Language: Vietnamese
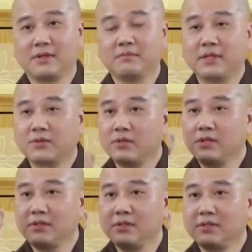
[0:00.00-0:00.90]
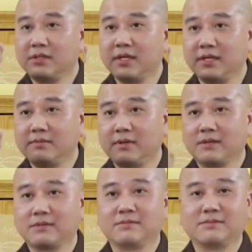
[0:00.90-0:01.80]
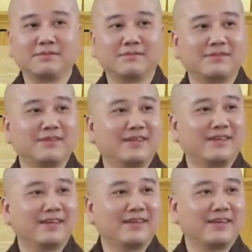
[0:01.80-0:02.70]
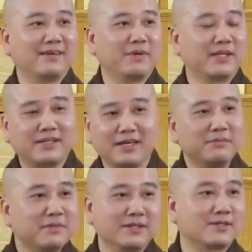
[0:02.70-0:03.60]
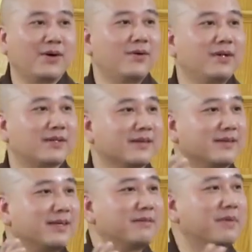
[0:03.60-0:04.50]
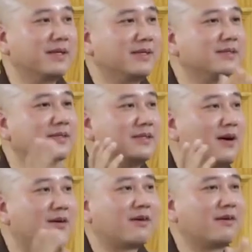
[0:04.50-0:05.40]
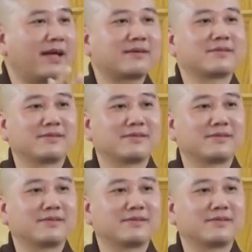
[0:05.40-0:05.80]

Mình có nhất dương chỉ mà, mình chỉ mười số là tự nhiên mình với người đó connect.